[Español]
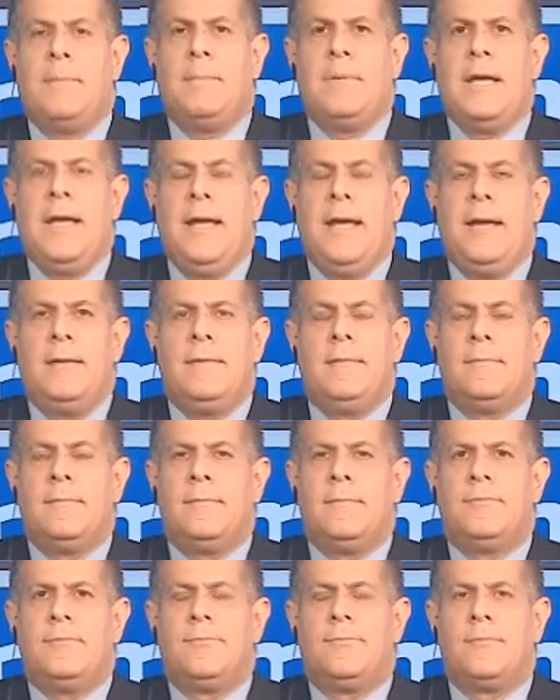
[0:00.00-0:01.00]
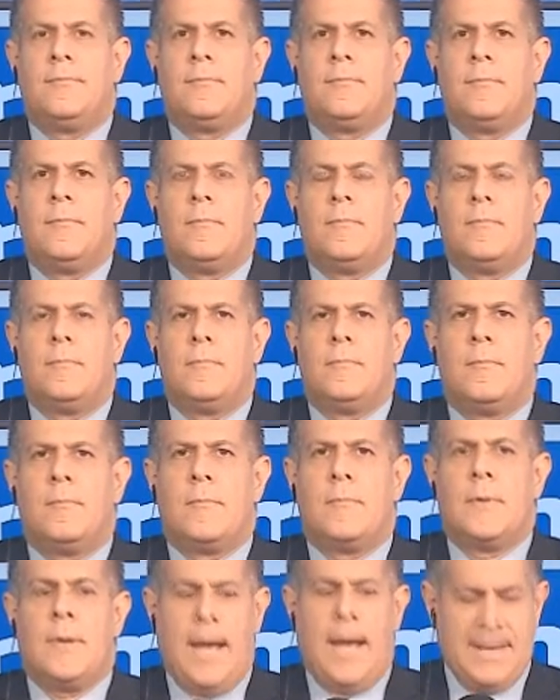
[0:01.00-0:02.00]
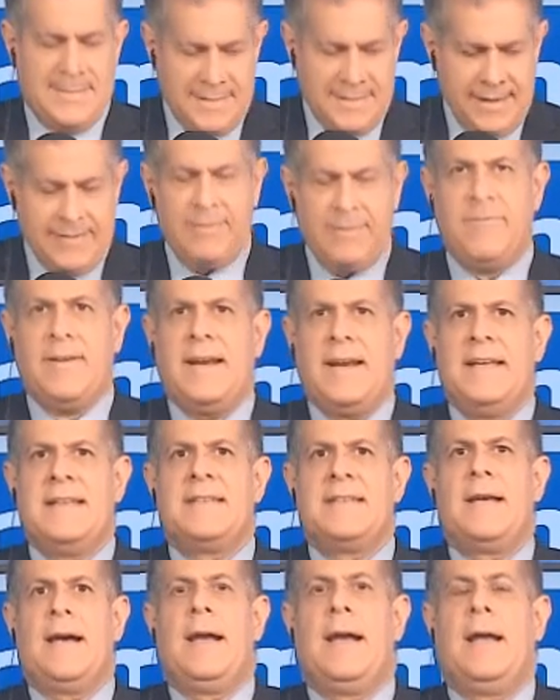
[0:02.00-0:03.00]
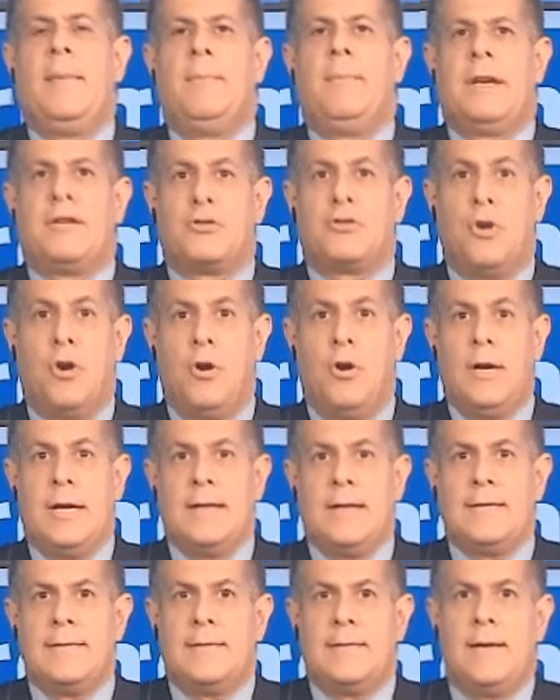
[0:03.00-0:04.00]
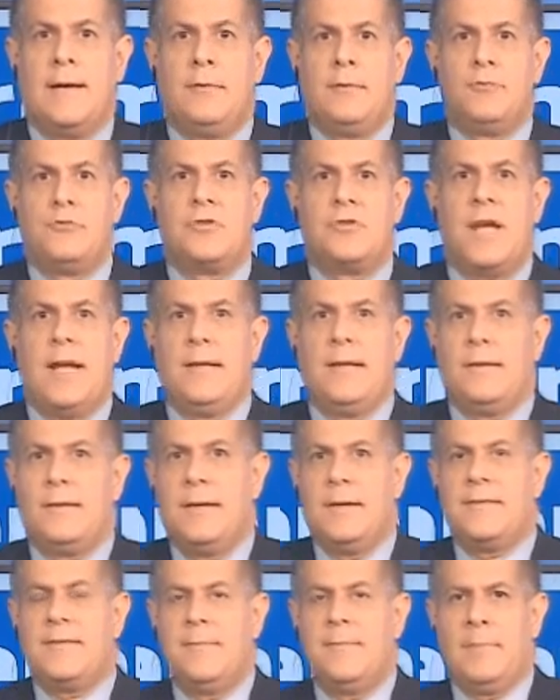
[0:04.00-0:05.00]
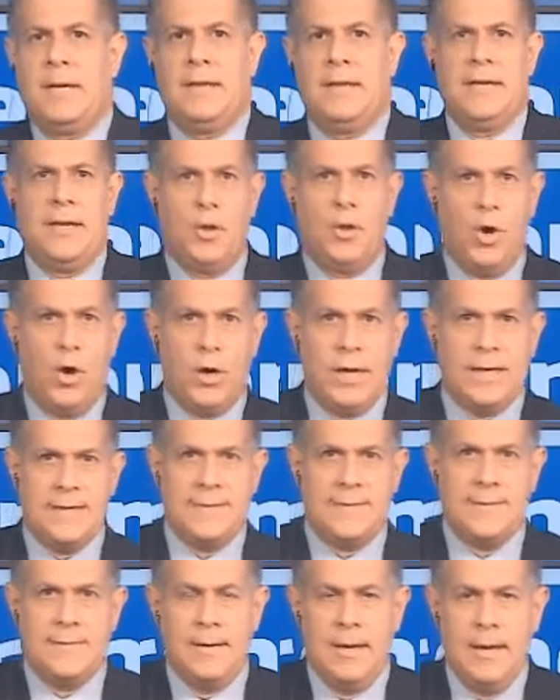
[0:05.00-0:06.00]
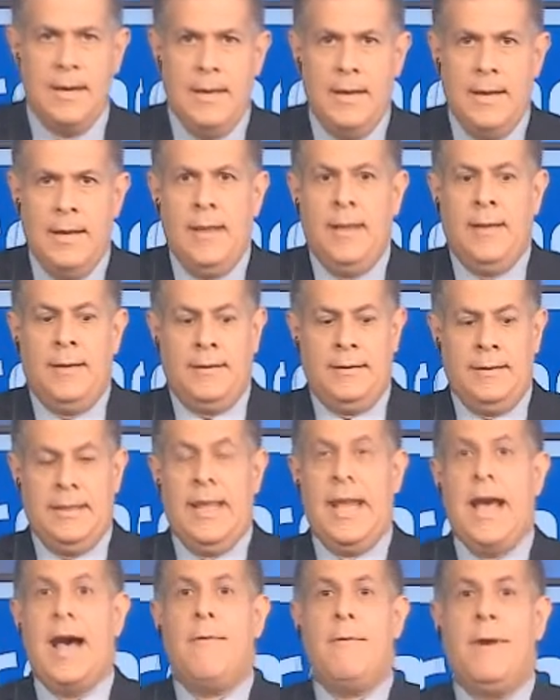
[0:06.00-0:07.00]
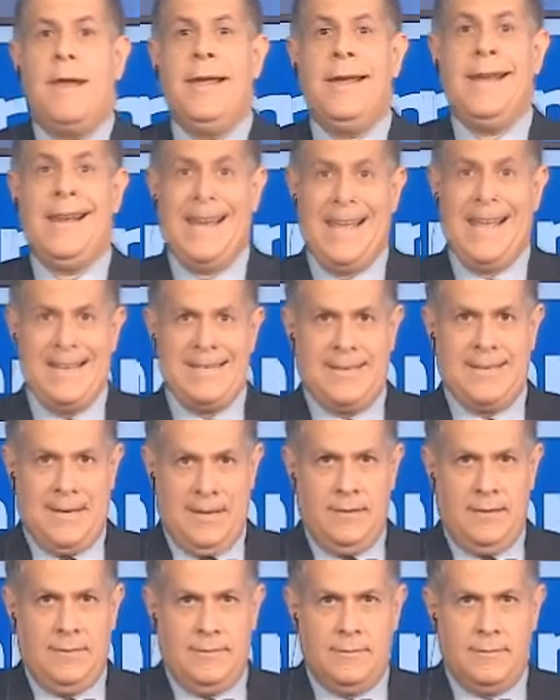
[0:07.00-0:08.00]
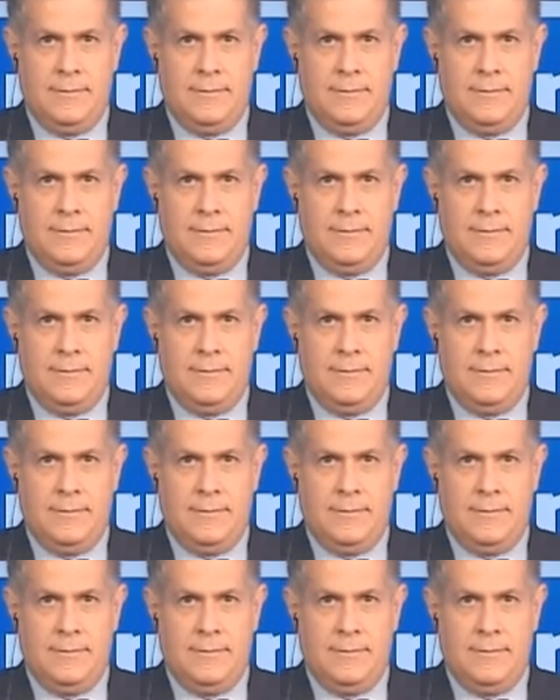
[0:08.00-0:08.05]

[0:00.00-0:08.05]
también hacer referencia a las personas, anunciantes, emprendedores de habla inglesa